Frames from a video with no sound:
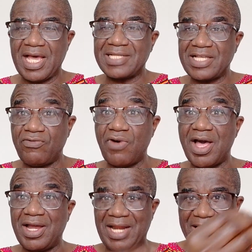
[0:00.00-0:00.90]
à
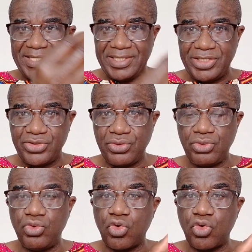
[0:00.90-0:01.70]
savoir l'acquisition, le